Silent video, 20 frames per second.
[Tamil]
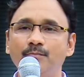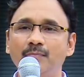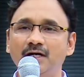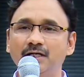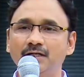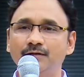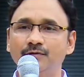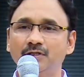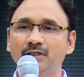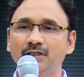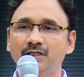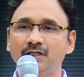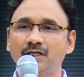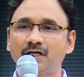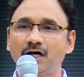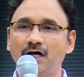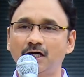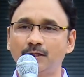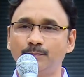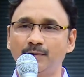மரம் வந்து
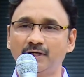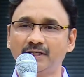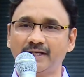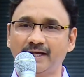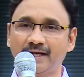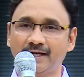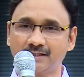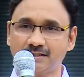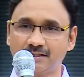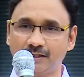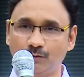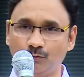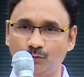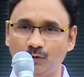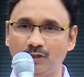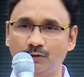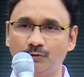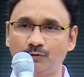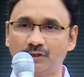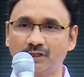கார்பன் டை ஆக்சைடை
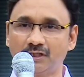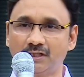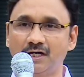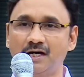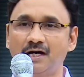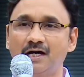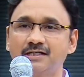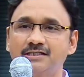உள்ளே விட்டுக்கிட்டு